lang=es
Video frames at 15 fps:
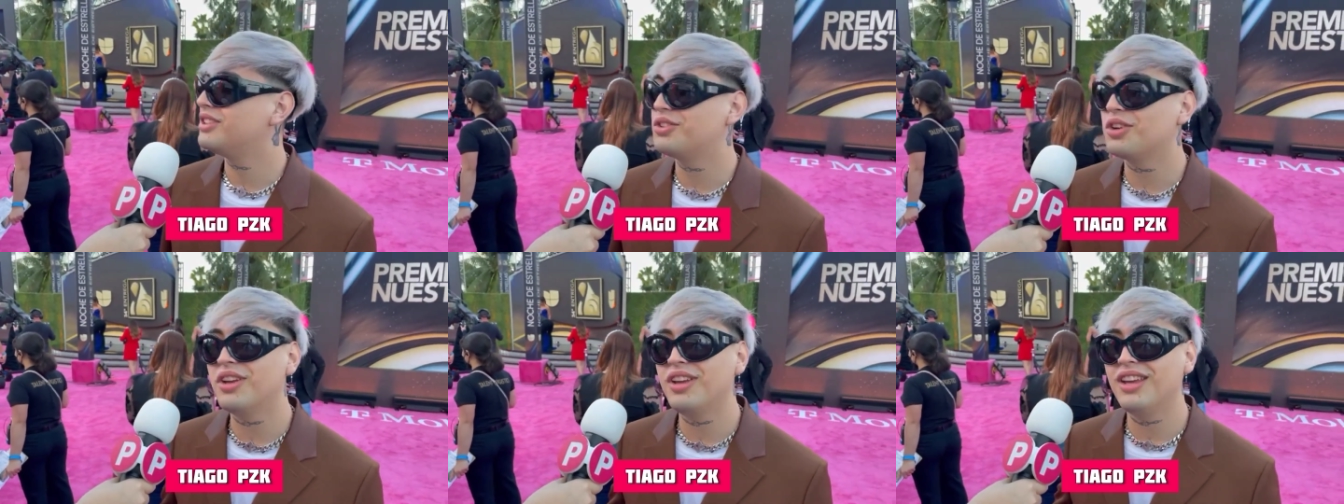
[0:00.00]

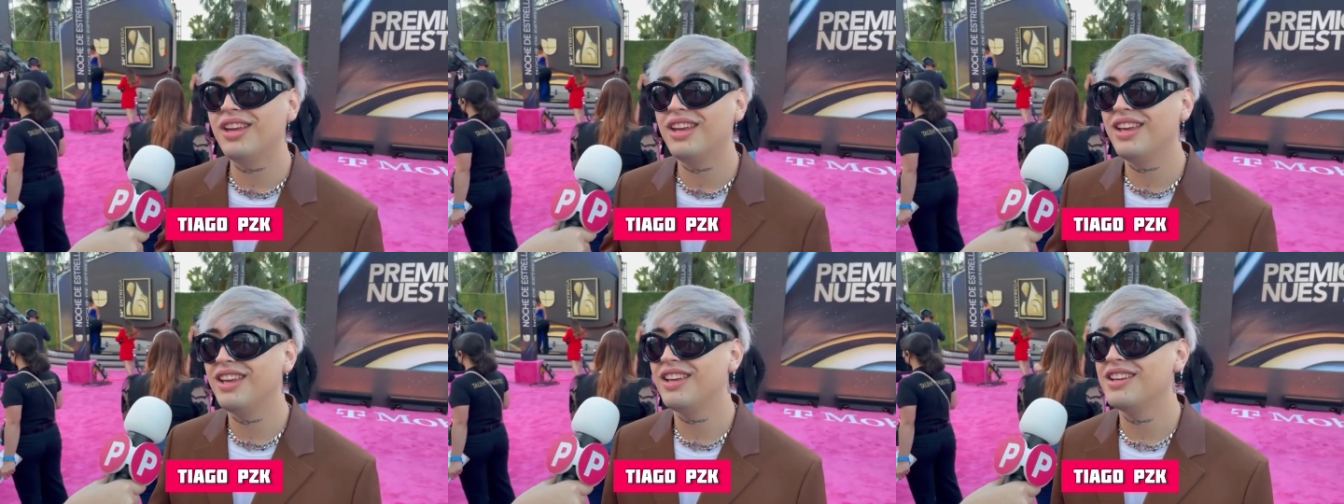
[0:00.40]

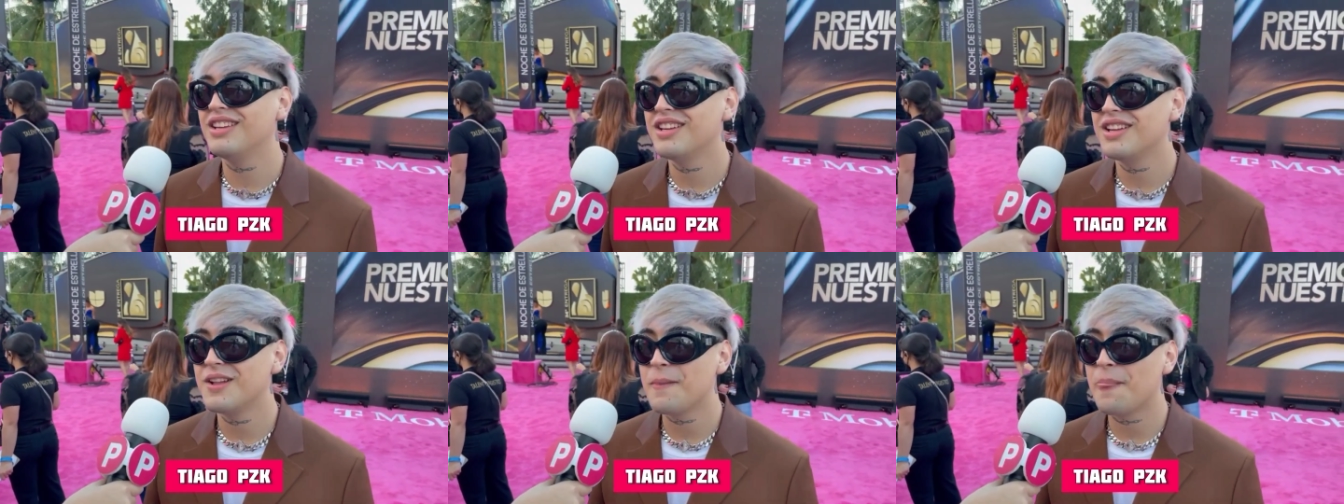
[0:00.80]
Estoy.
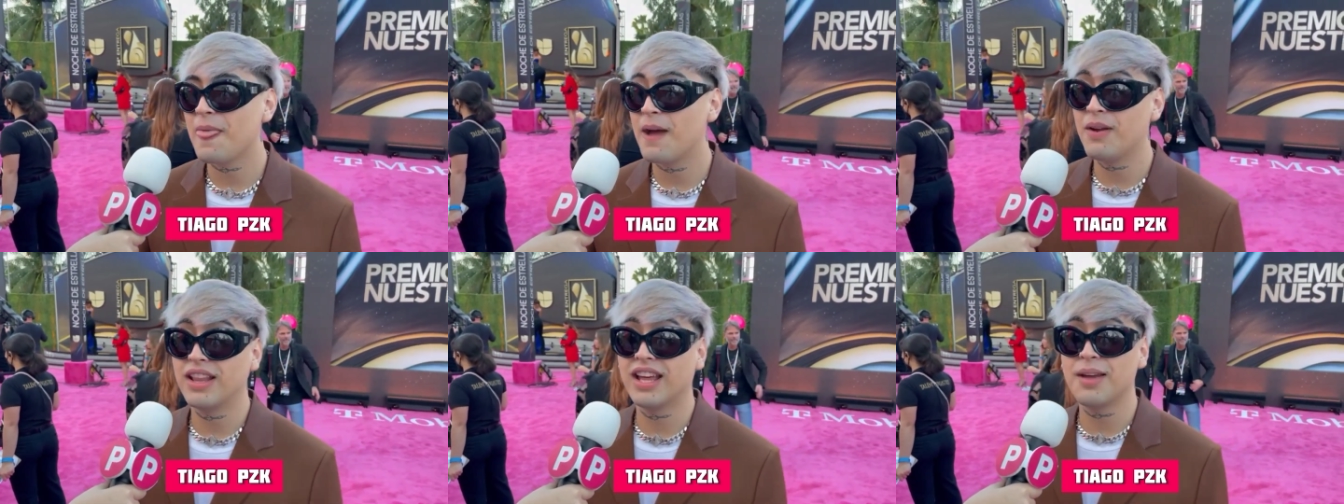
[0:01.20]

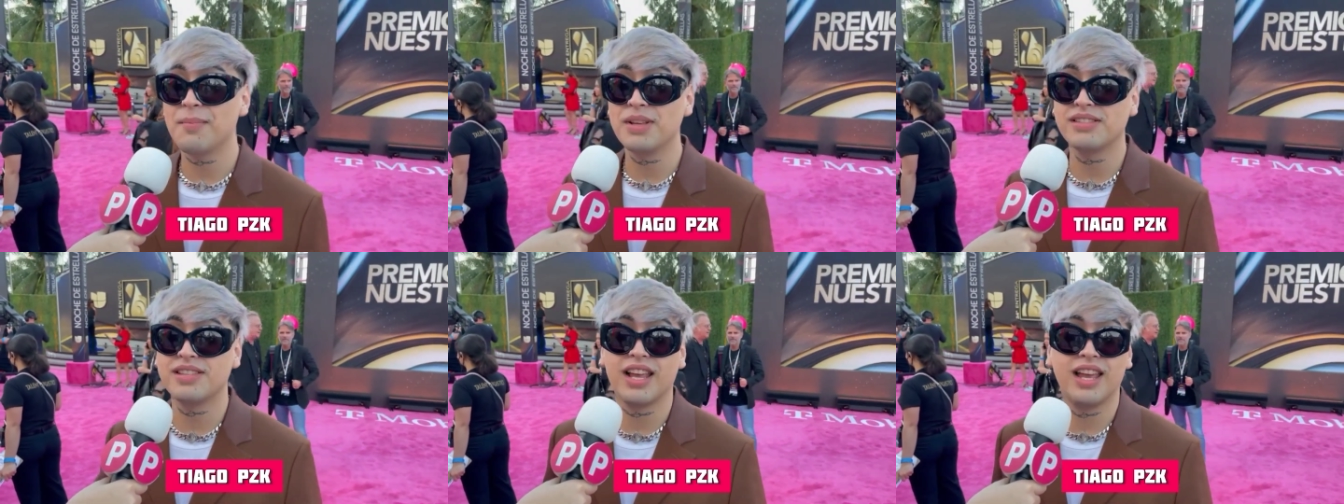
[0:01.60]
La verdad que
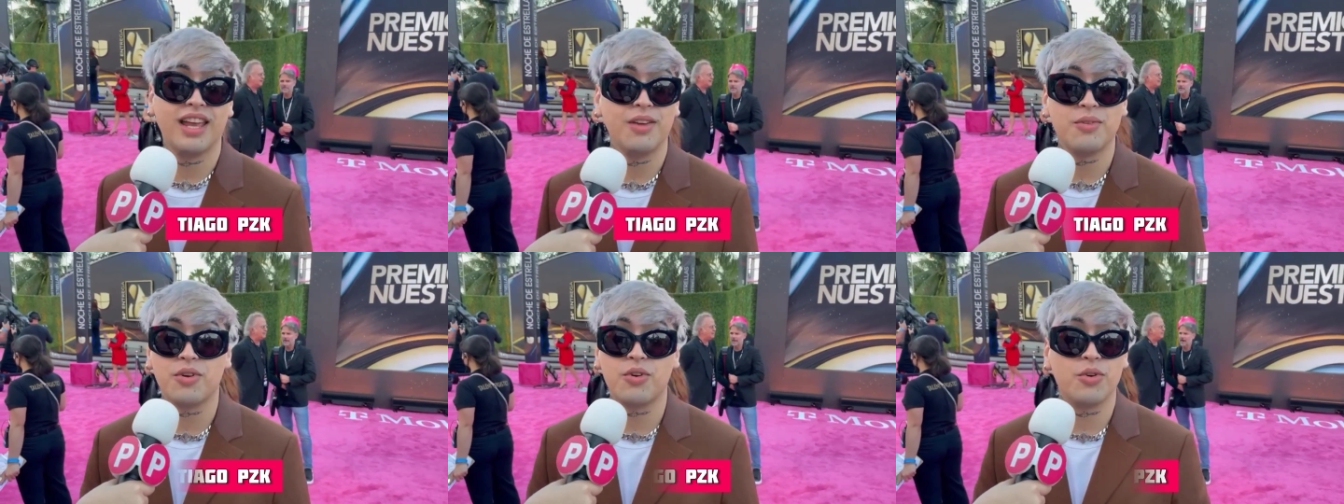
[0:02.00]

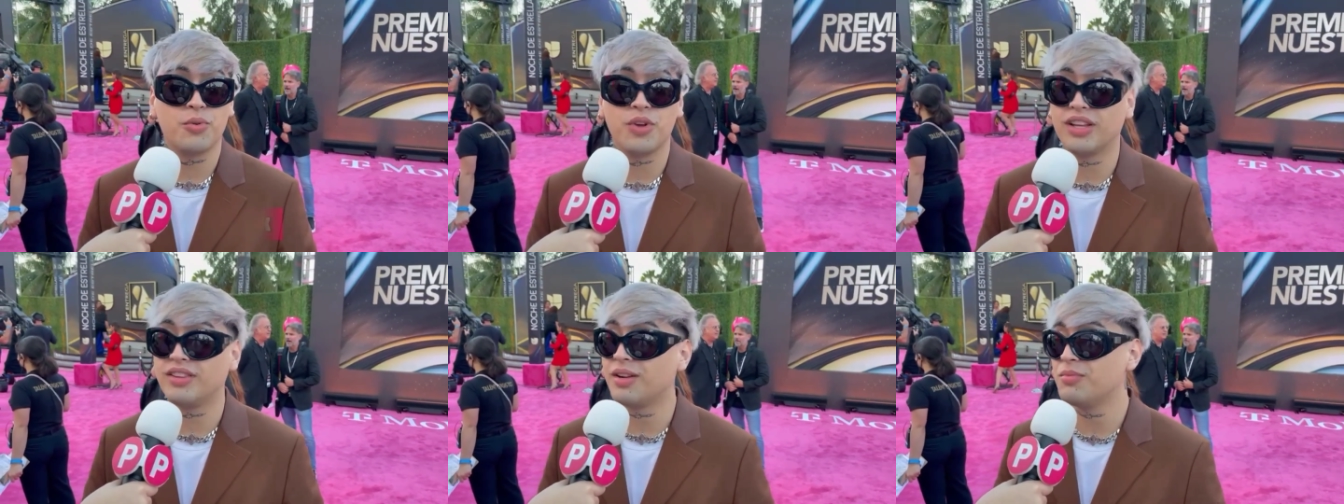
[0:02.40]
pensé, uy,
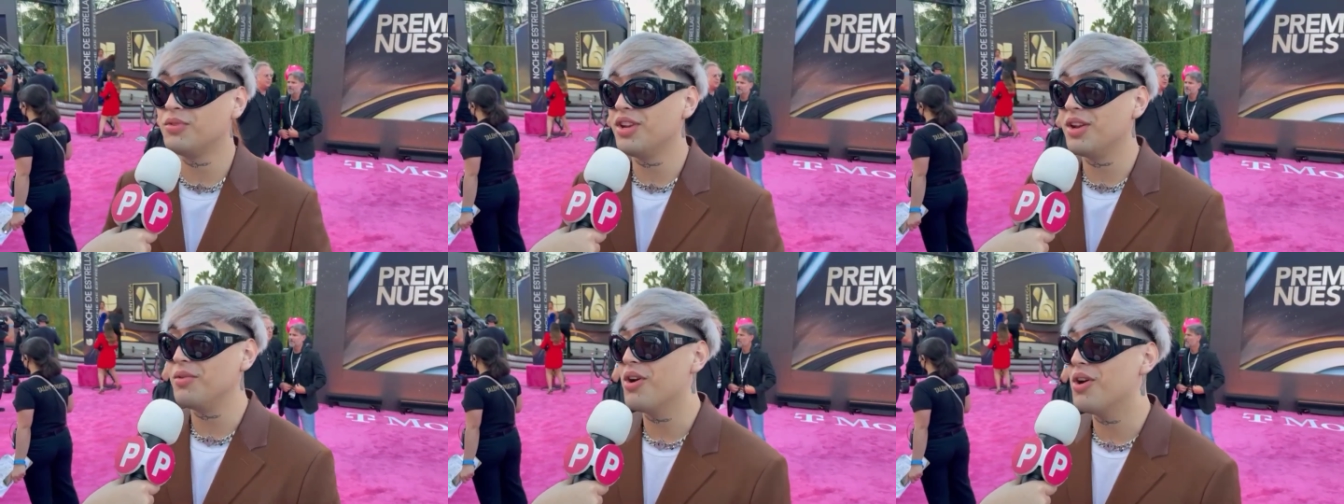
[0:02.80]
voy a estar muy
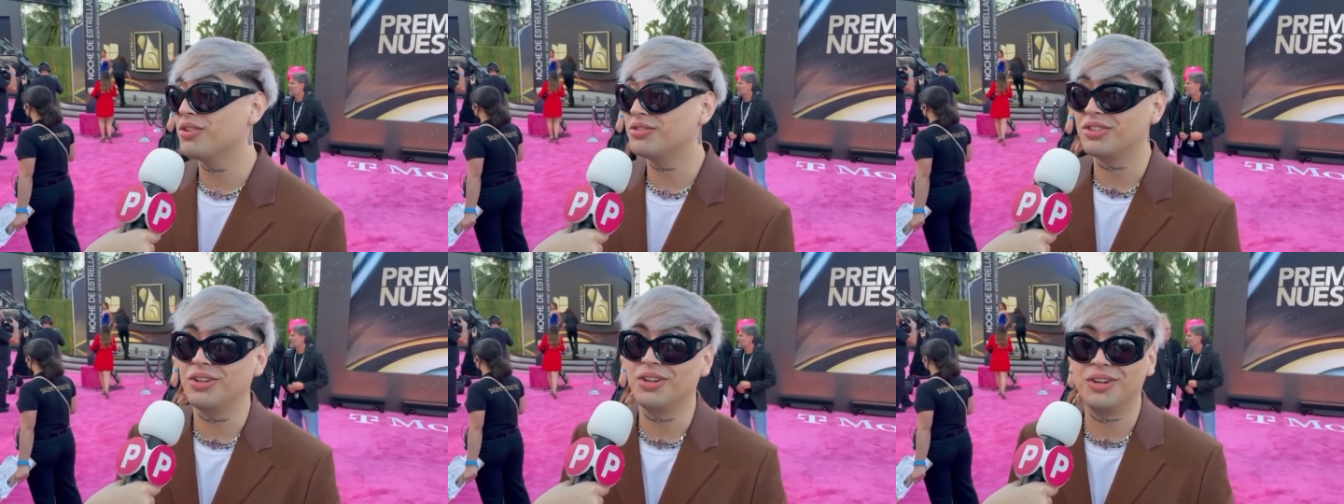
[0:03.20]

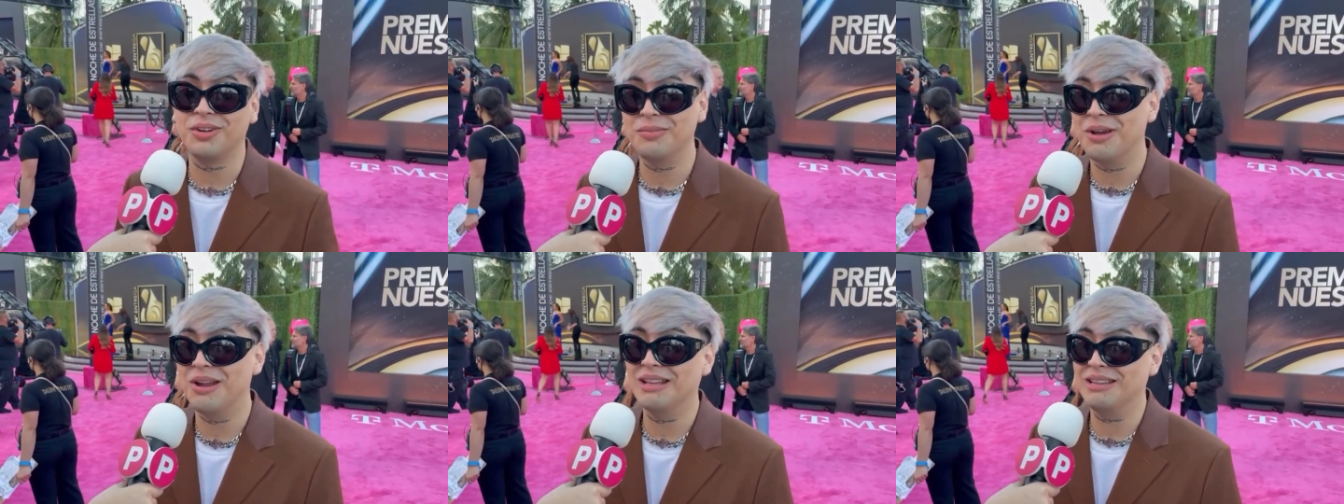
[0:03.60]
nervioso,
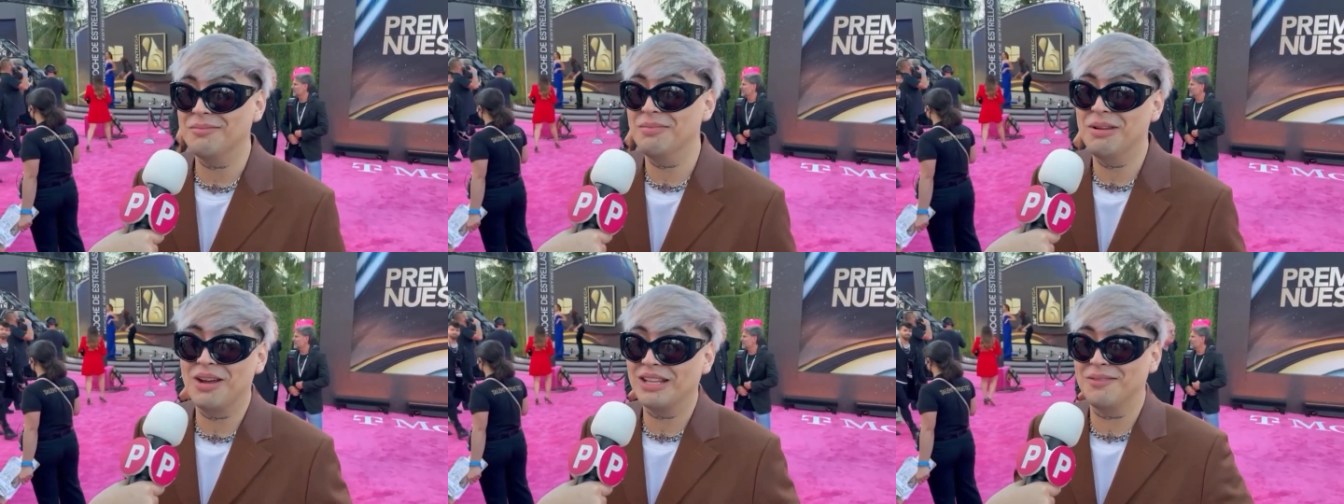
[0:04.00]
me, van
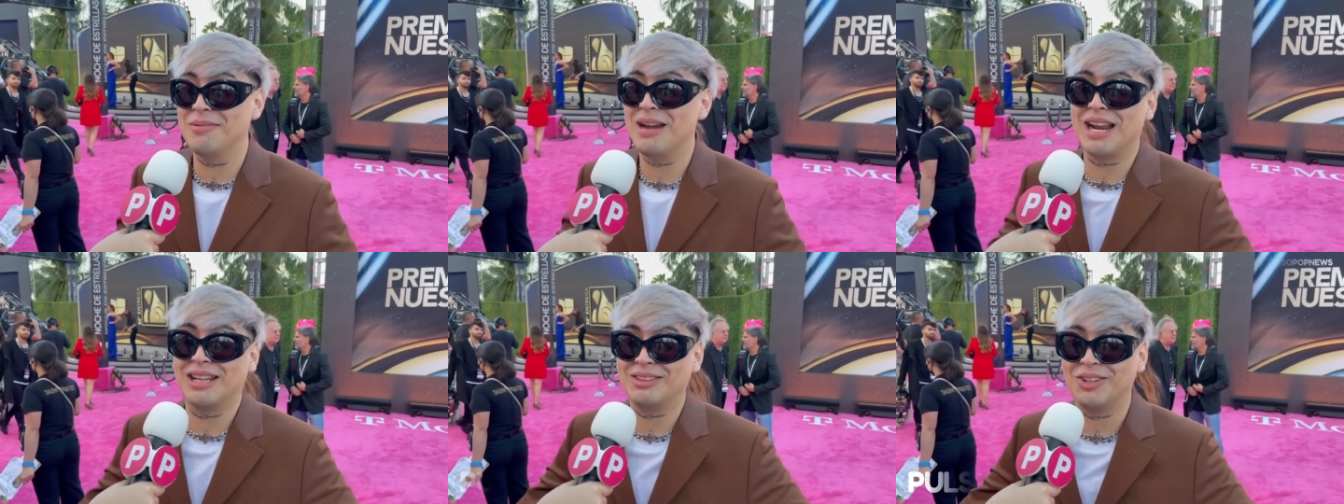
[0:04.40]
va a
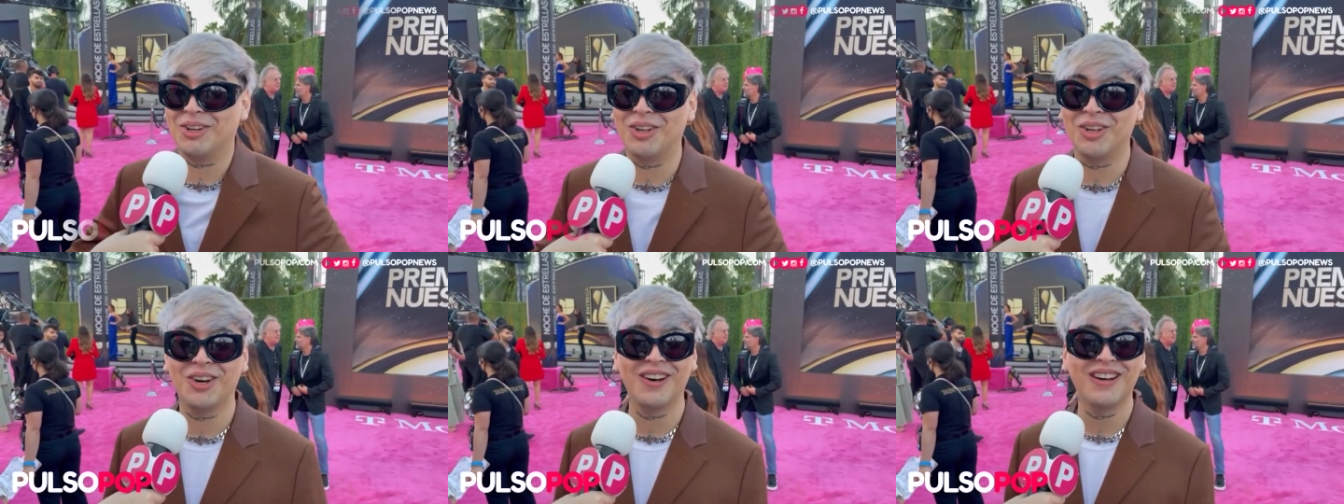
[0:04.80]
temblar
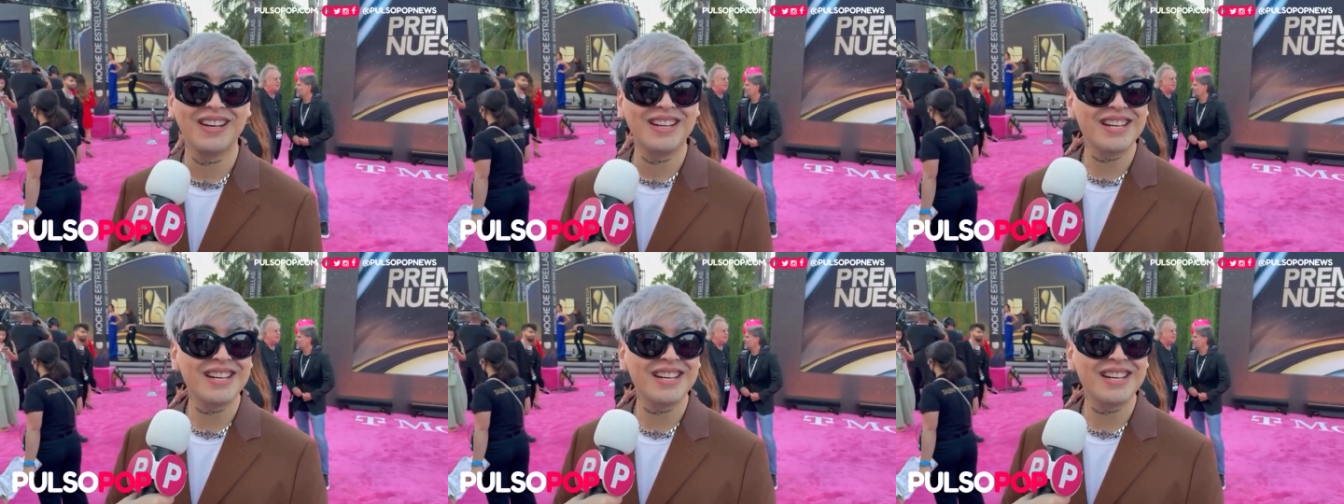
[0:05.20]
todo.